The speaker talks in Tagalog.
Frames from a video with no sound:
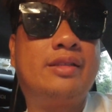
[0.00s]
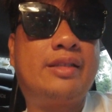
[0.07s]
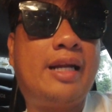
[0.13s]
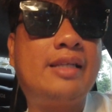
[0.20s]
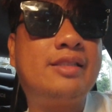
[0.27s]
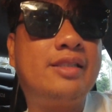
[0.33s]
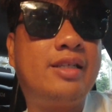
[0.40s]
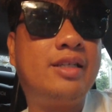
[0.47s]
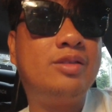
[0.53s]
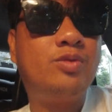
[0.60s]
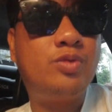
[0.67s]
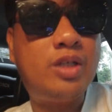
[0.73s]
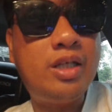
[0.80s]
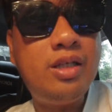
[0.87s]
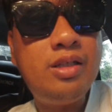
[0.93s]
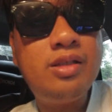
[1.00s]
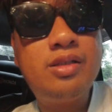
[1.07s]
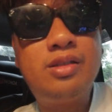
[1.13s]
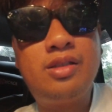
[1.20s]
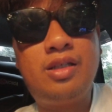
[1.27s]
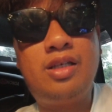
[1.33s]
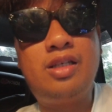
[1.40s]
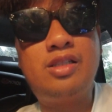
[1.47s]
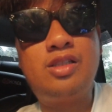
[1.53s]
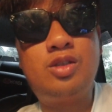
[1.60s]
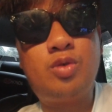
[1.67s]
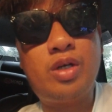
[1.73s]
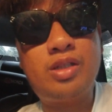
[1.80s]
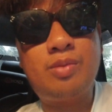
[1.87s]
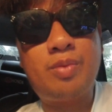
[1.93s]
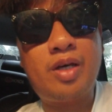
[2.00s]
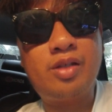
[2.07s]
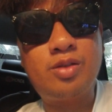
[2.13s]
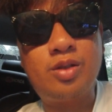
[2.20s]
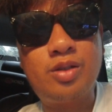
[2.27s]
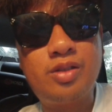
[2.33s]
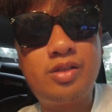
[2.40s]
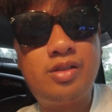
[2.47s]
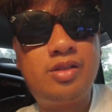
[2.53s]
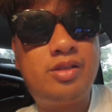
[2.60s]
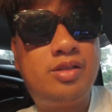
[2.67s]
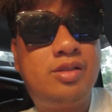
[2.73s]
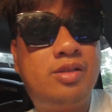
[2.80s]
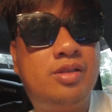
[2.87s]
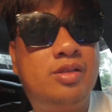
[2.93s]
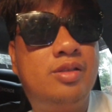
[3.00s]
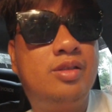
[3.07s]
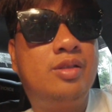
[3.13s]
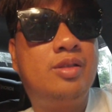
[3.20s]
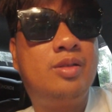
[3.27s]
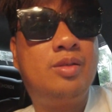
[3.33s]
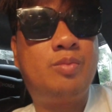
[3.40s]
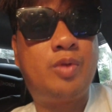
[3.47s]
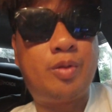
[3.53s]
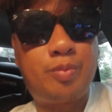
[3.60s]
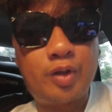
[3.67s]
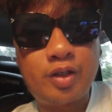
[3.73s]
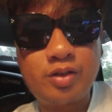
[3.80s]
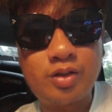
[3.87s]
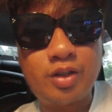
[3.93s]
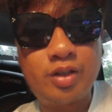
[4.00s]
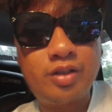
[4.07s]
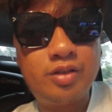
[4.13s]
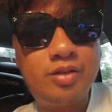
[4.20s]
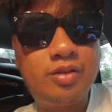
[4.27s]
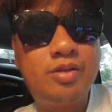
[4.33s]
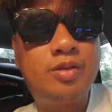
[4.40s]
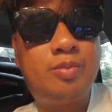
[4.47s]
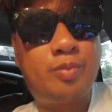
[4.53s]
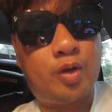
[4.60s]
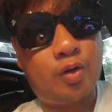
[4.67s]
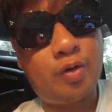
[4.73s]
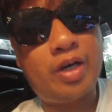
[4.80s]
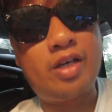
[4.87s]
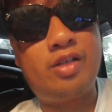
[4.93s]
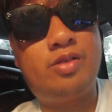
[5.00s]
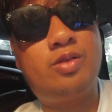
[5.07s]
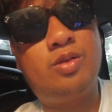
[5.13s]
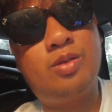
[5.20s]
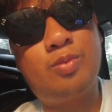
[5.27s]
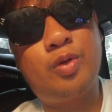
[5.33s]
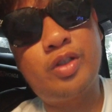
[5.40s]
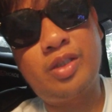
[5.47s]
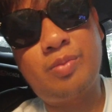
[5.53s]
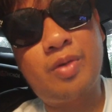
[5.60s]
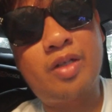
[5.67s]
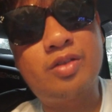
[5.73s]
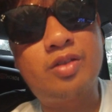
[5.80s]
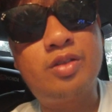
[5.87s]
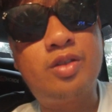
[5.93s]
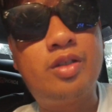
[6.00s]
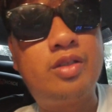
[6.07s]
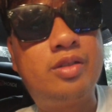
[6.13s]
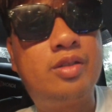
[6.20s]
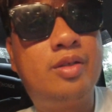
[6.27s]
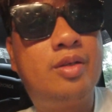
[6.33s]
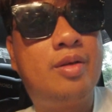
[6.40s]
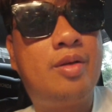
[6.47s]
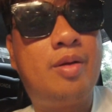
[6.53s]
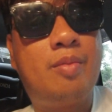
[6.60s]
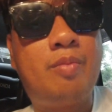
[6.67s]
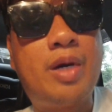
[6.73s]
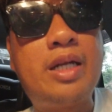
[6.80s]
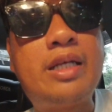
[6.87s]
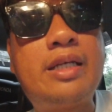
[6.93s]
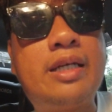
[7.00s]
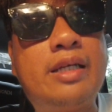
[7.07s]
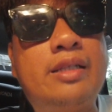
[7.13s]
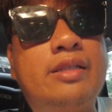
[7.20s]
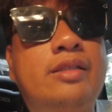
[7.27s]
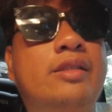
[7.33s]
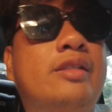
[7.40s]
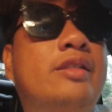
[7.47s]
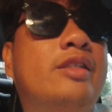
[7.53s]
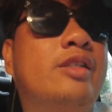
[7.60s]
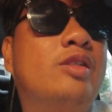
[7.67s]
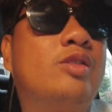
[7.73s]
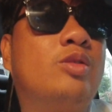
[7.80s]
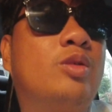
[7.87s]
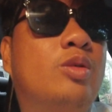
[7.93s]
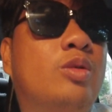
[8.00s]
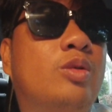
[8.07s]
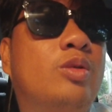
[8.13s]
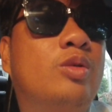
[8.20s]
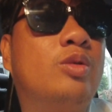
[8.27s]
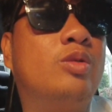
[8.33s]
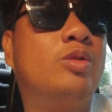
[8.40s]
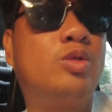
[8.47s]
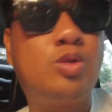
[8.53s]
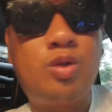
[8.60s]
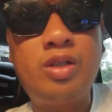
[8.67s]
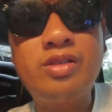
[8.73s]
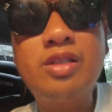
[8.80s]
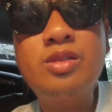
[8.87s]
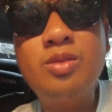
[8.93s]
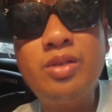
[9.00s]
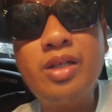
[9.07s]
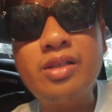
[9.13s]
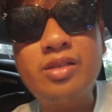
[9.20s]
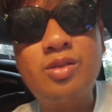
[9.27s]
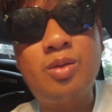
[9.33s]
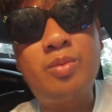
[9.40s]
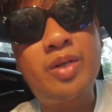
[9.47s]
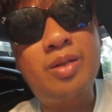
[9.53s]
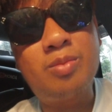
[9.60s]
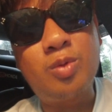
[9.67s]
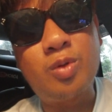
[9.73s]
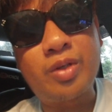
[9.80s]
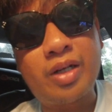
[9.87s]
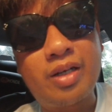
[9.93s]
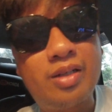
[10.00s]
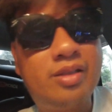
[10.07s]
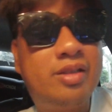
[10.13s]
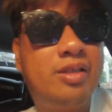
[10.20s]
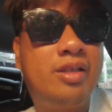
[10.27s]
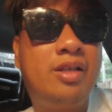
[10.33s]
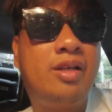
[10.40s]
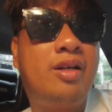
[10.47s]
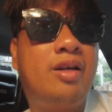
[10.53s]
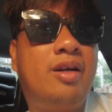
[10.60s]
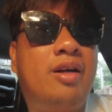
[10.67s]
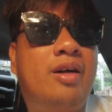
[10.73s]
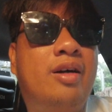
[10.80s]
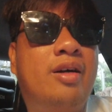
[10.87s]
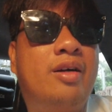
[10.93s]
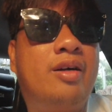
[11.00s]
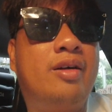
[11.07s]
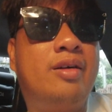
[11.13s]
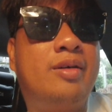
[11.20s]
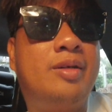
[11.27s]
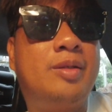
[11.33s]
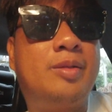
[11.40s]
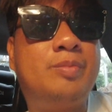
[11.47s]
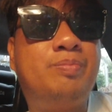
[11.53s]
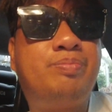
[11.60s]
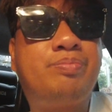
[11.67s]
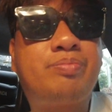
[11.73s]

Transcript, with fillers: tricycle fee is 20 pesos per person per way so 40 pesos yon balikan so sulit na sulit sobrang mura uh,